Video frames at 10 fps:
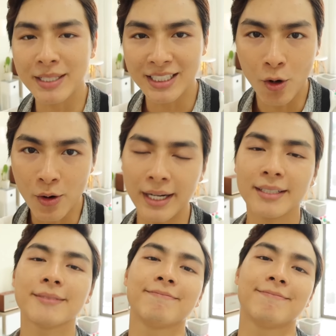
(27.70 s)
mình sẽ cố gắng
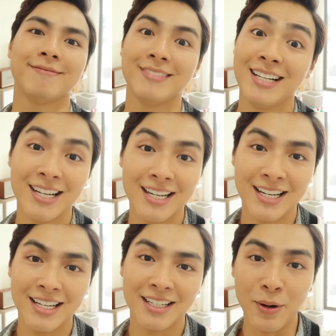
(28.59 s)

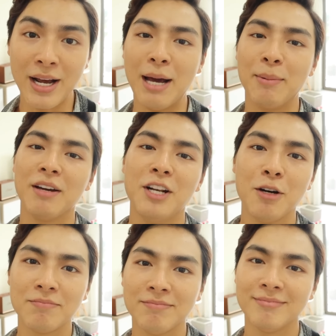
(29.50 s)
quay lại một cái
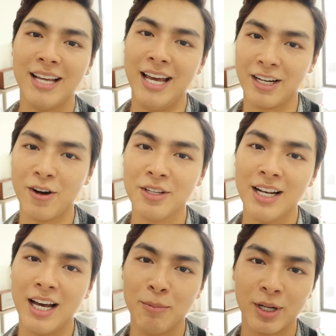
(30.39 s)
vlog để coi như
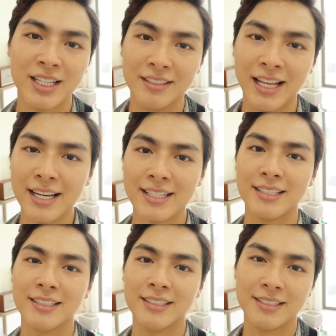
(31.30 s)
là một cái thử thách
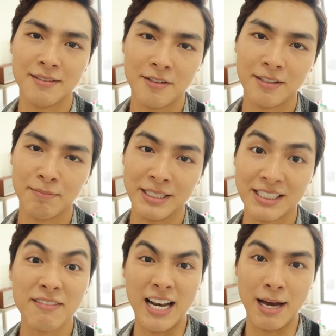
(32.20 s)
mình
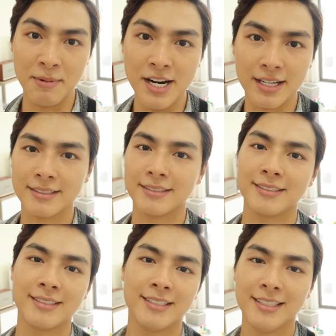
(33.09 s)
sẽ phải làm được
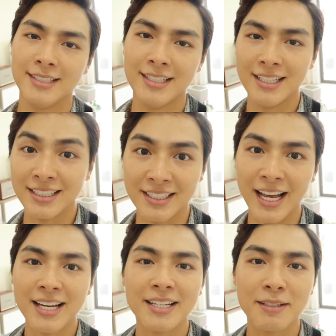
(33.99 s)
thử
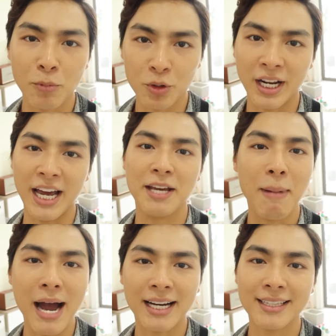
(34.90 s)
thách một ngày
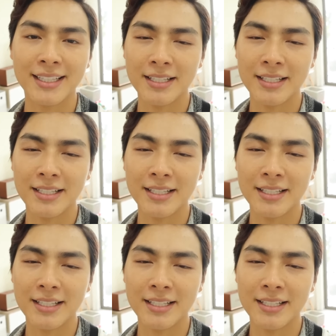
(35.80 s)
ba cân